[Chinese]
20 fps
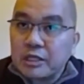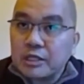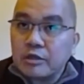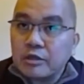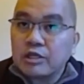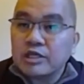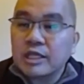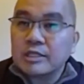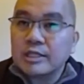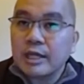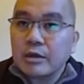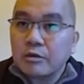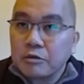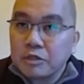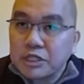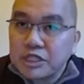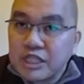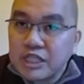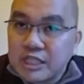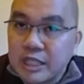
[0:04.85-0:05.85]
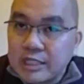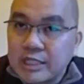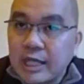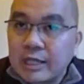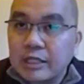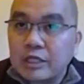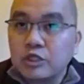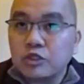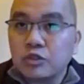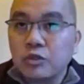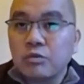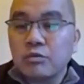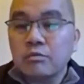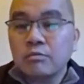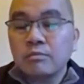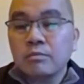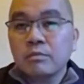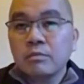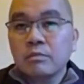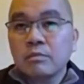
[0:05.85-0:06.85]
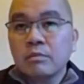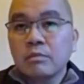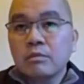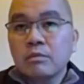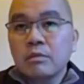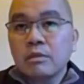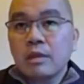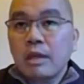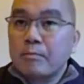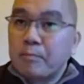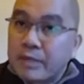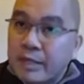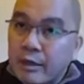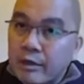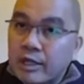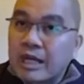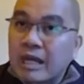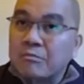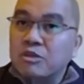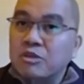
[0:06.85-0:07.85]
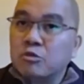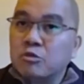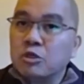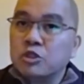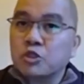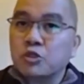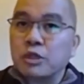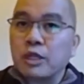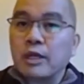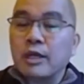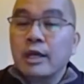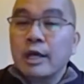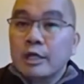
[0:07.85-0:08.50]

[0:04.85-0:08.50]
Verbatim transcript: 又跟他讲：“我现在带你走。”他本来跟阿弥陀佛走了，